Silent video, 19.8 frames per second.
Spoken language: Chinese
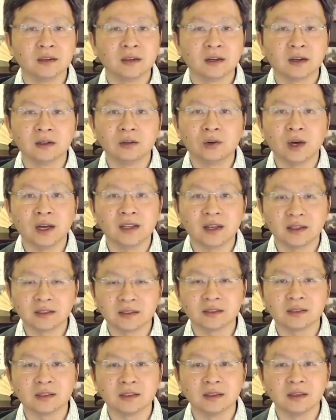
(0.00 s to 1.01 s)
很快他
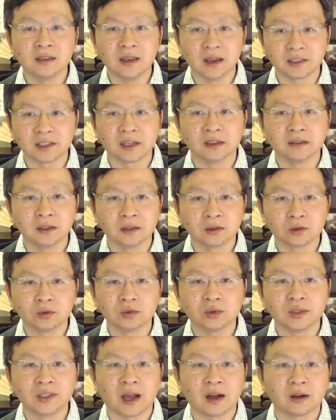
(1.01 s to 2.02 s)
自己也成了
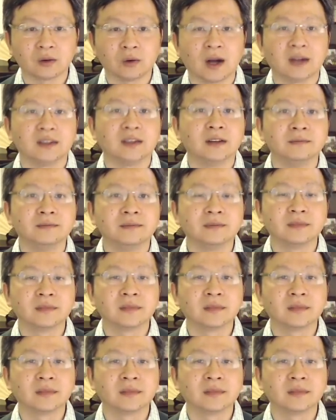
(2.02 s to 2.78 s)
孤家寡人。